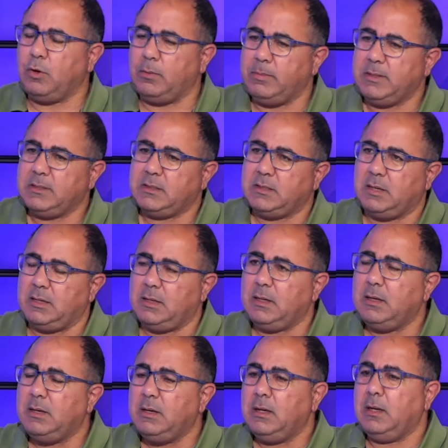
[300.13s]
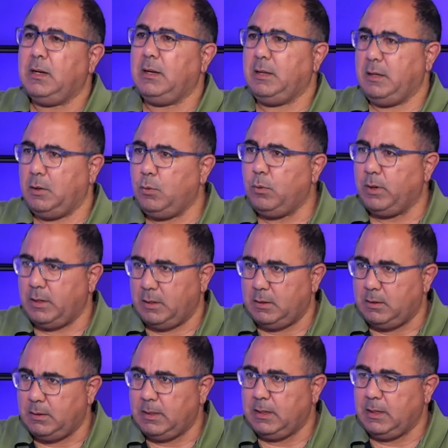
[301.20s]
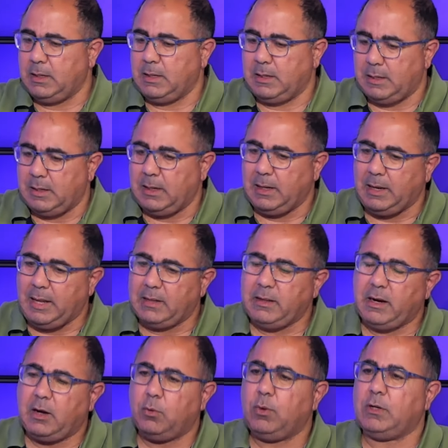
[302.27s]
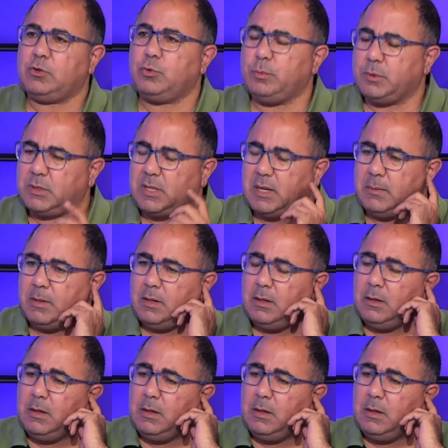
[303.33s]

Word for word: بس يعني أوكي. اللي هو اللي انا رح اقول على شو بيستعمل